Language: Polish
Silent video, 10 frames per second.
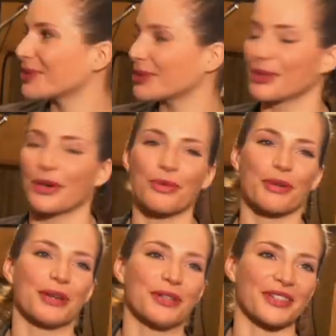studiu
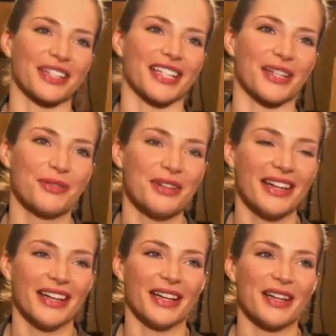obok panowie grają.
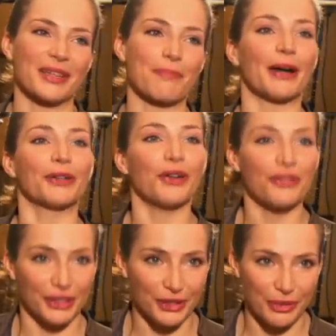I
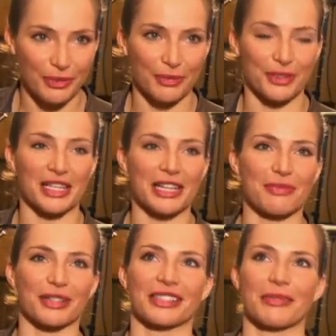panowie, to jest dobrze
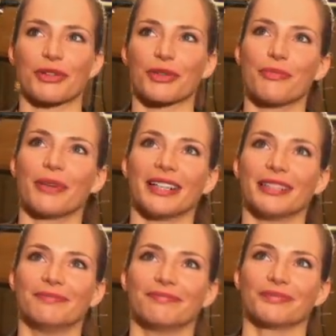powiedziane, bo jest tam
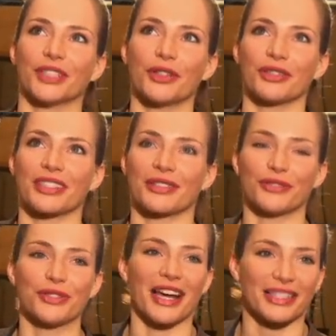grupa, no, ze
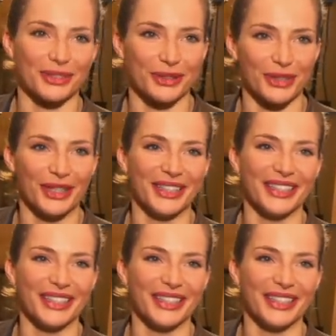dwunastu